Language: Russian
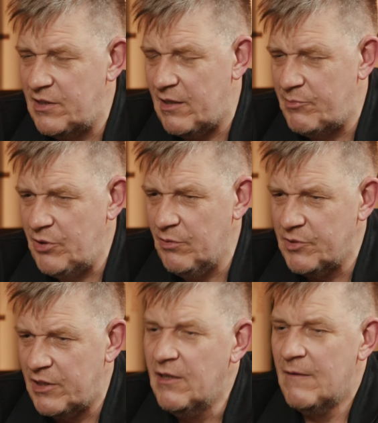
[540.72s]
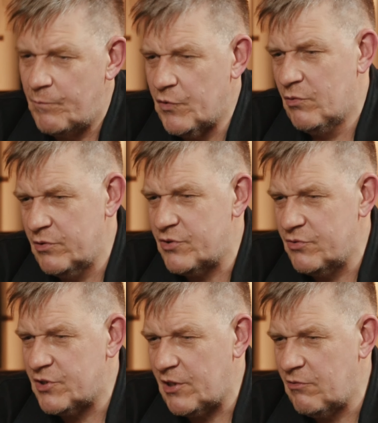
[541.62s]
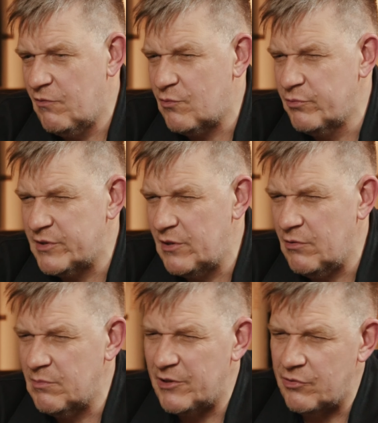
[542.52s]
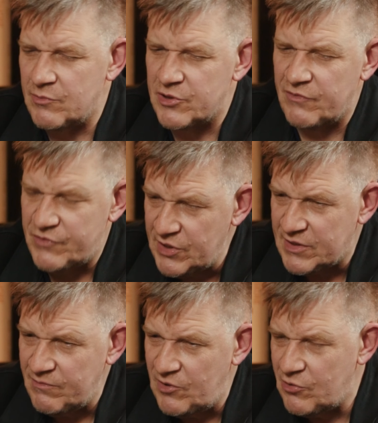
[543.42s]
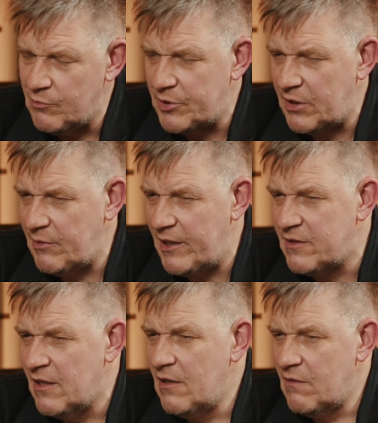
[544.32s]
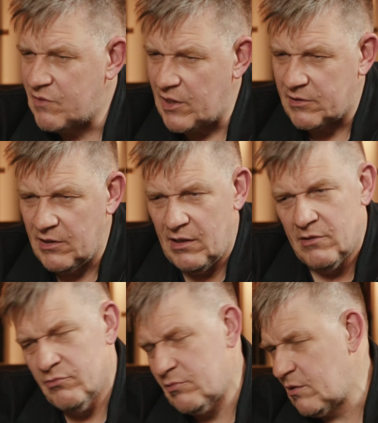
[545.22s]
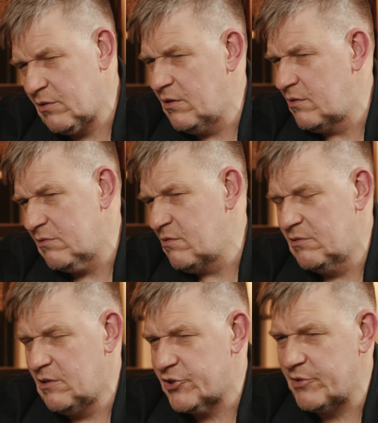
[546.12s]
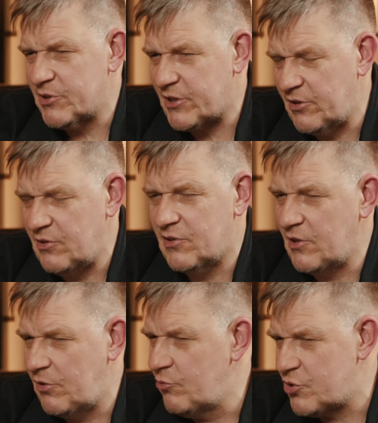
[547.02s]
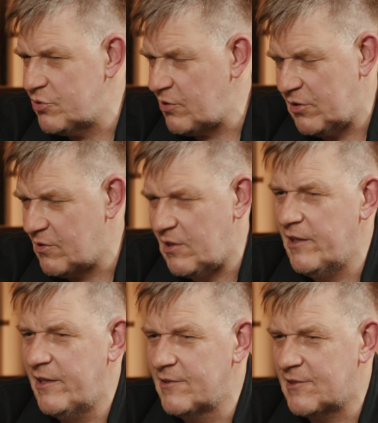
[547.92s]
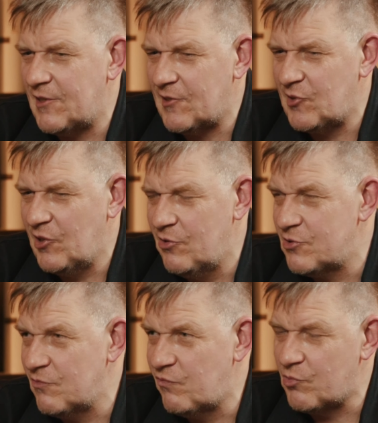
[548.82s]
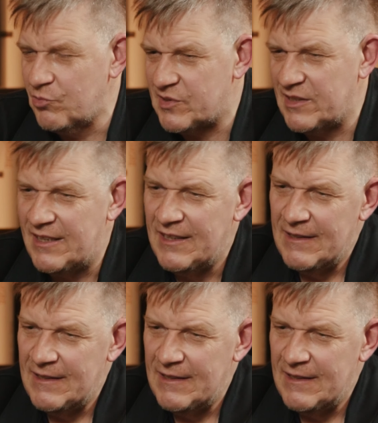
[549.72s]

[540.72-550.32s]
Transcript: объемный, но очень-очень такой вкусный ром, который можно в чистом виде употреблять, в коктейле, ну тогда это должны быть какие-то такие очень такие high-end коктейли, очень вкусные.